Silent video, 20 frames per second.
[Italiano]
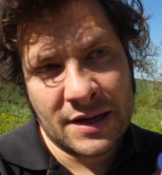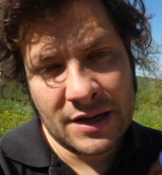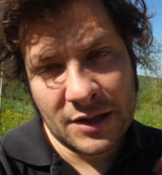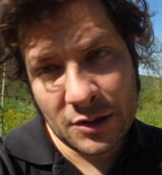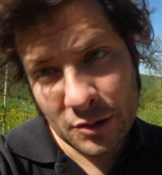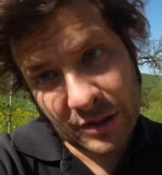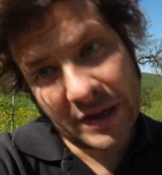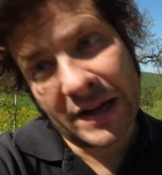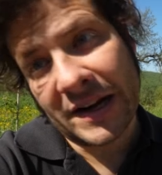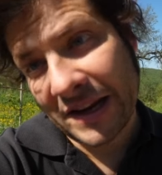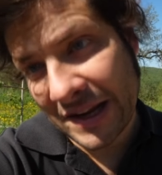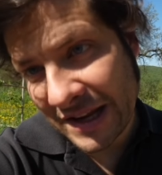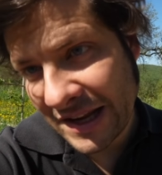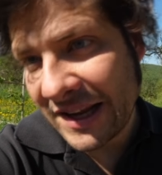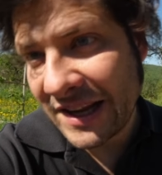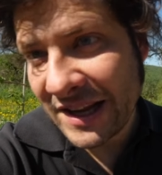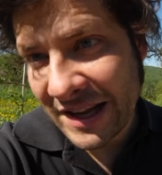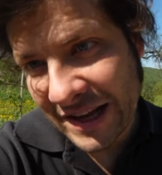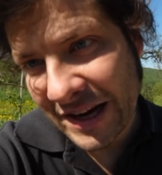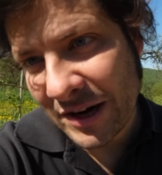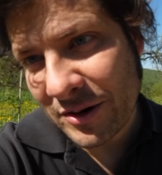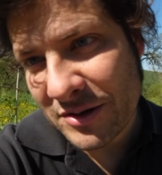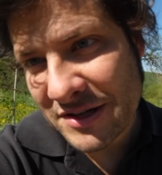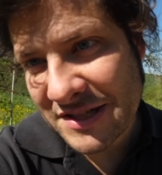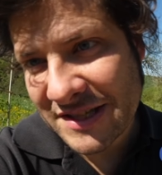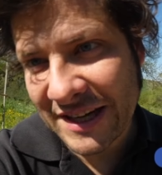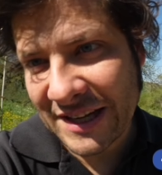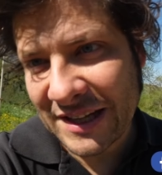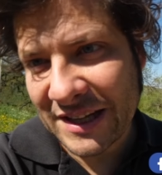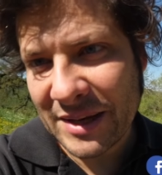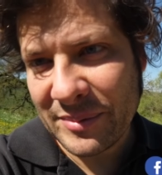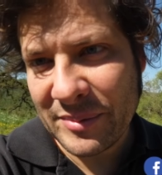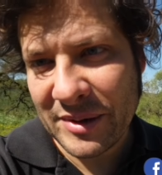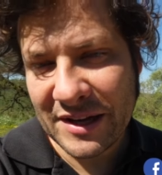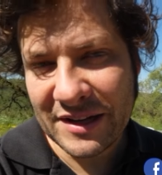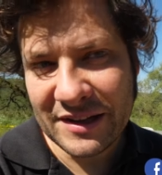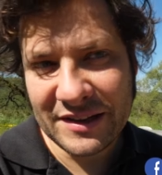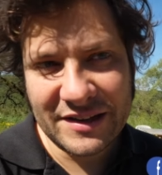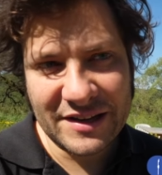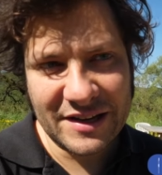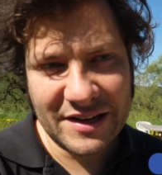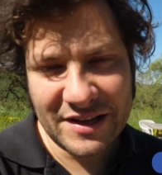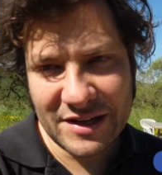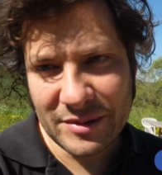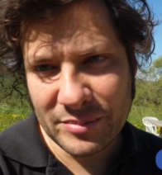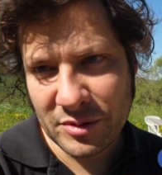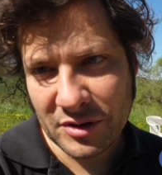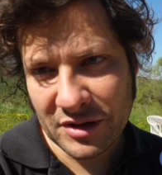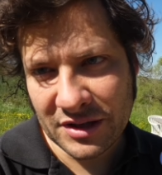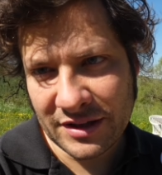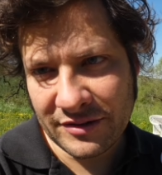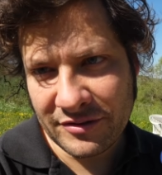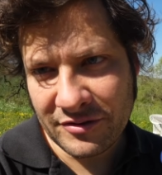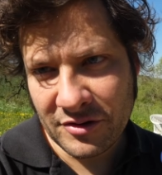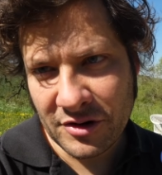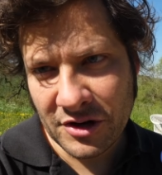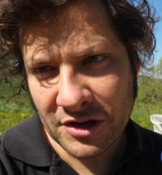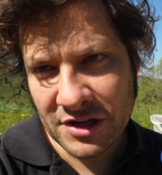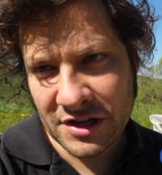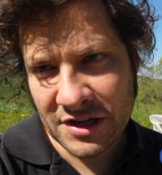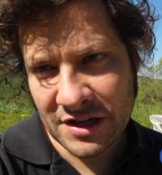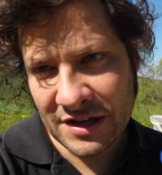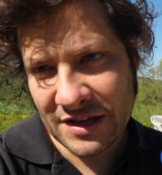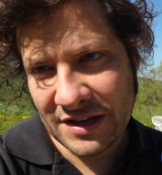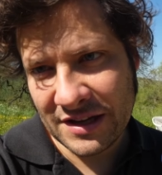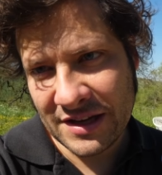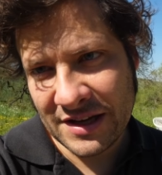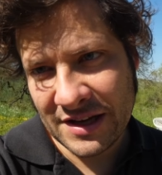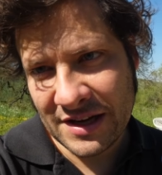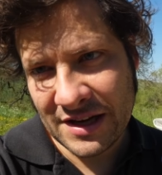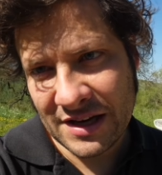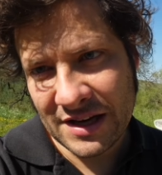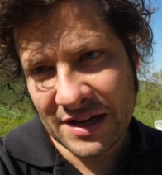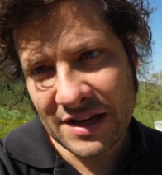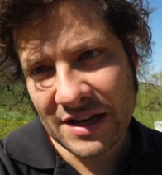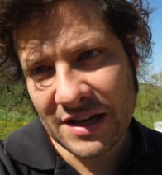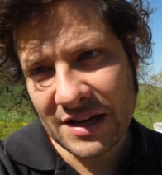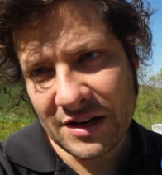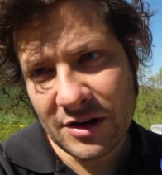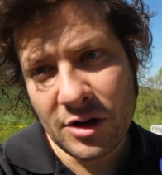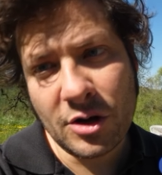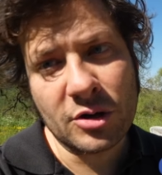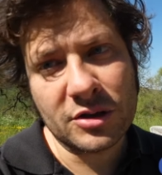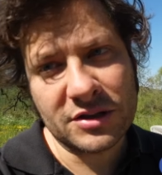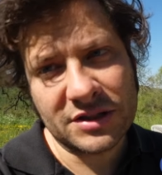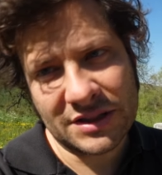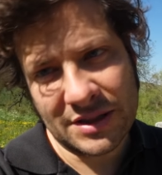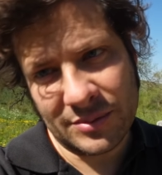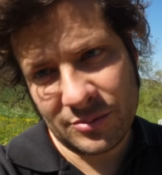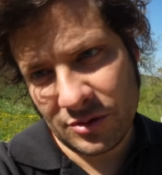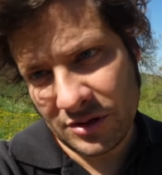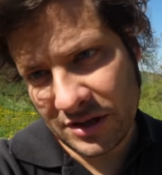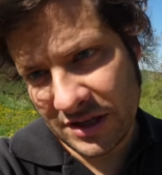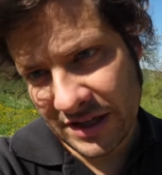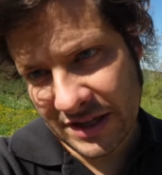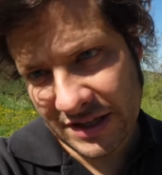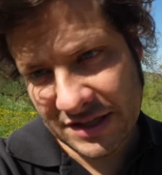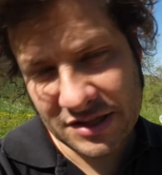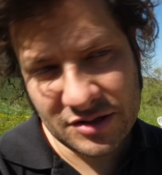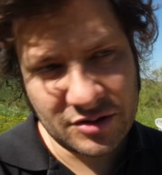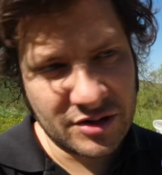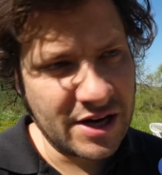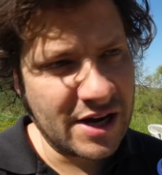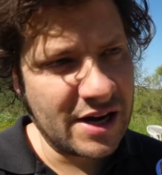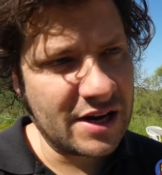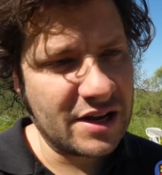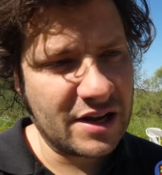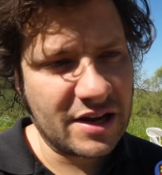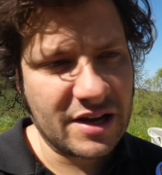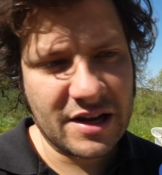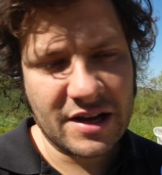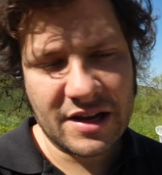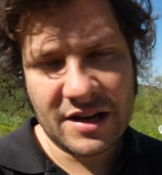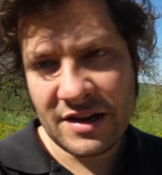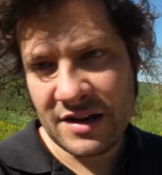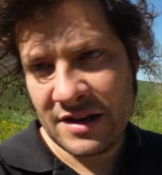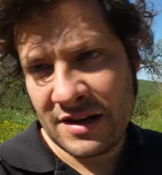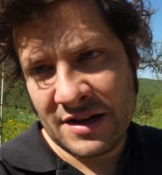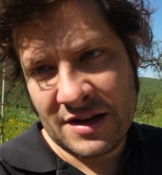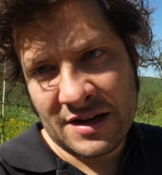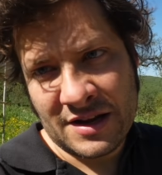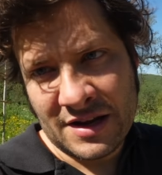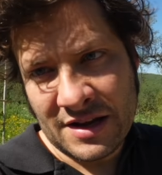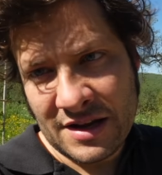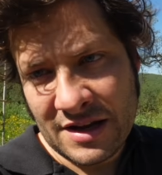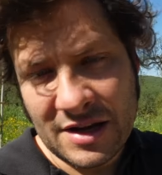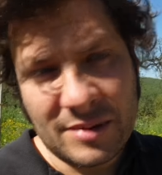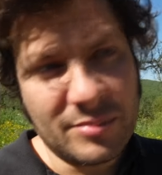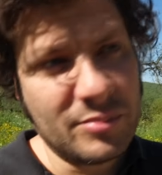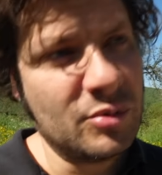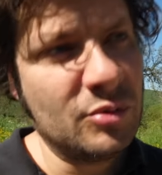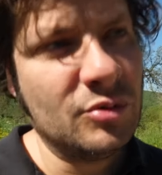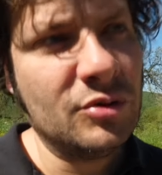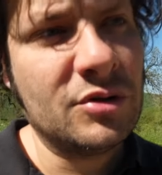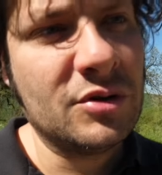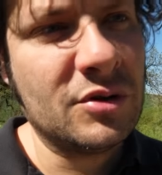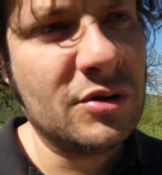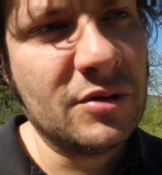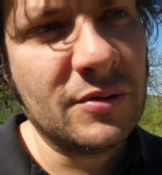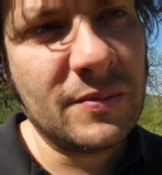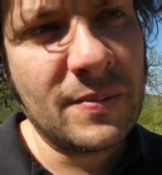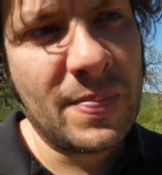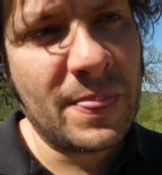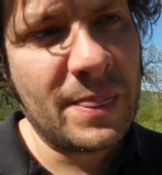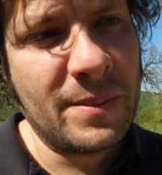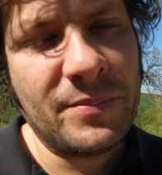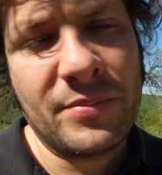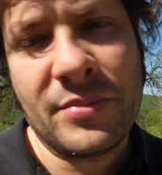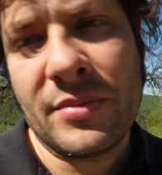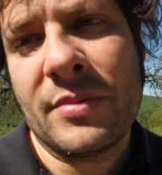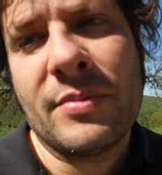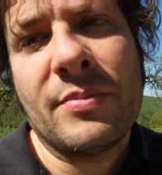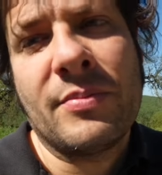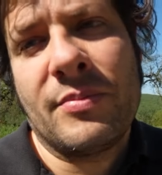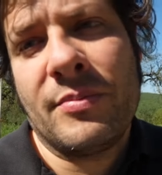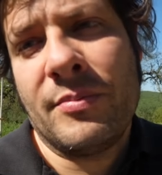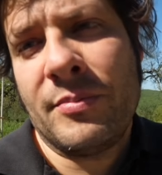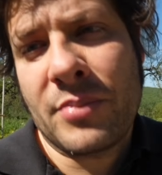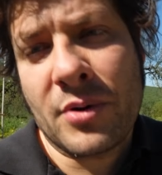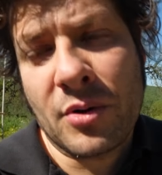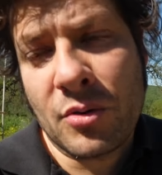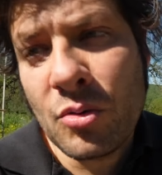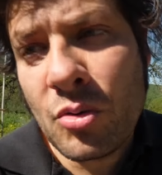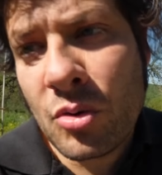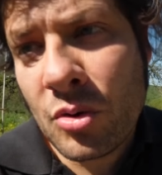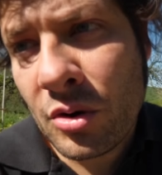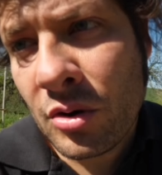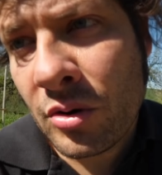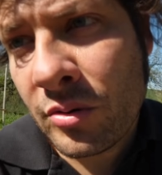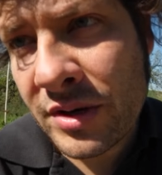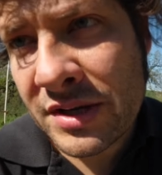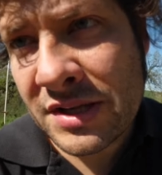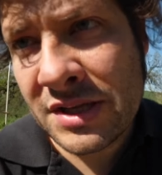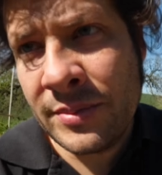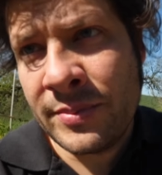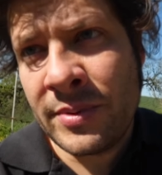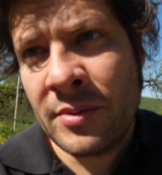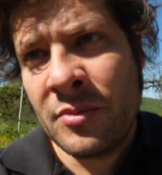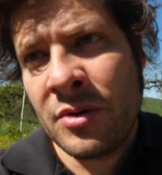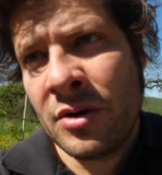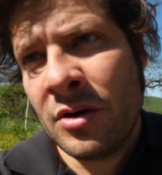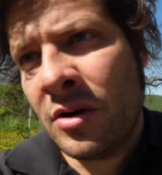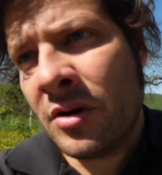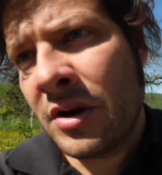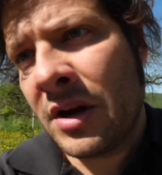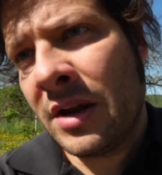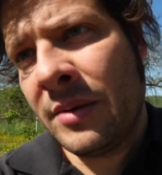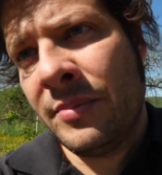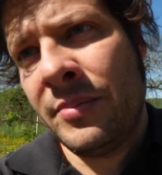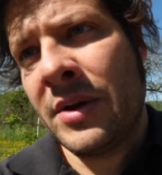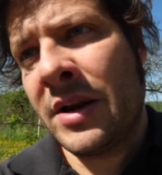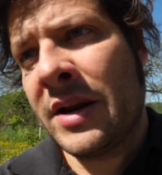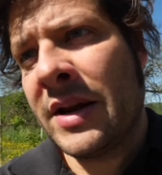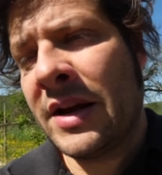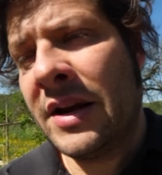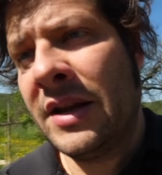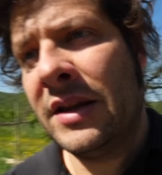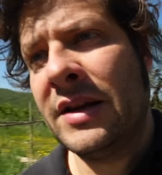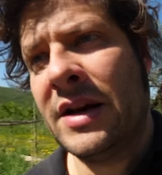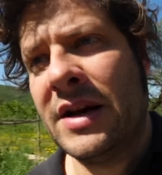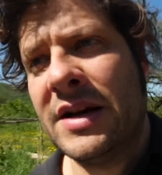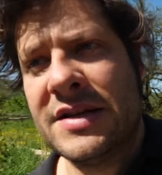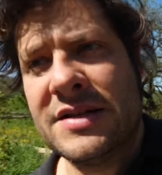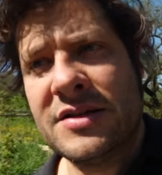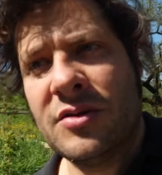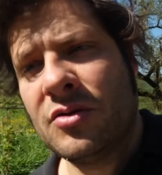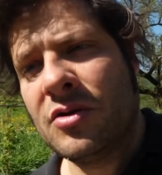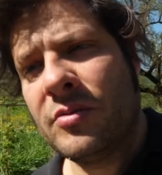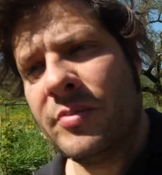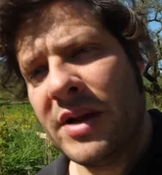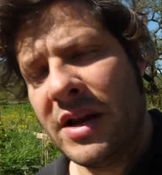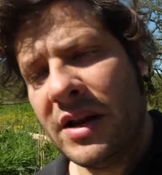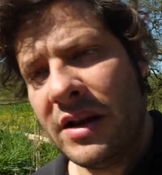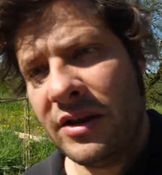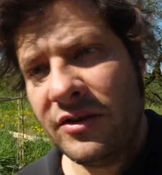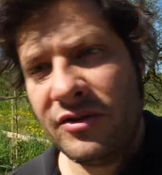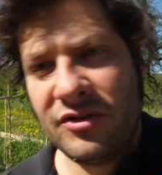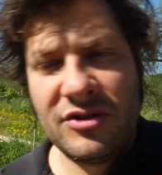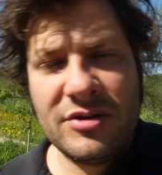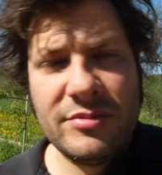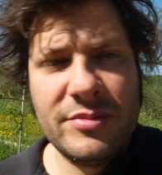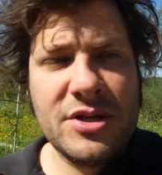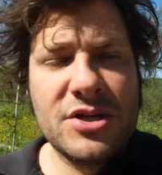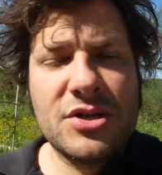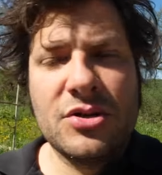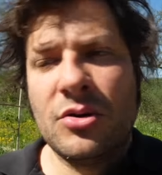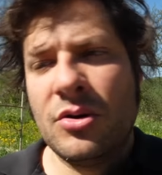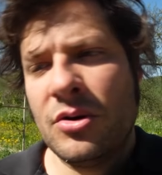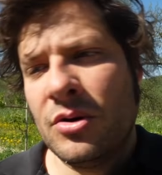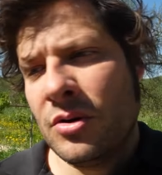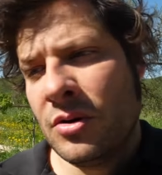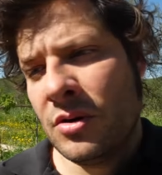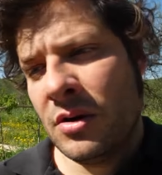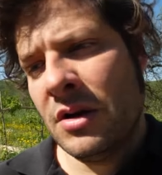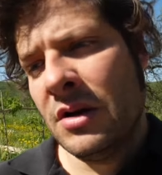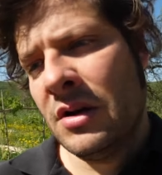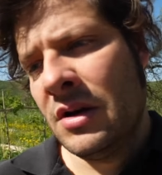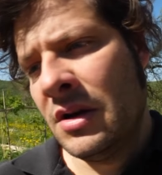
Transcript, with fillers: non arricchire costantemente i portafogli delle eh, grosse multinazionali che appunto producono questi pomodori per carità sono bellissimi sono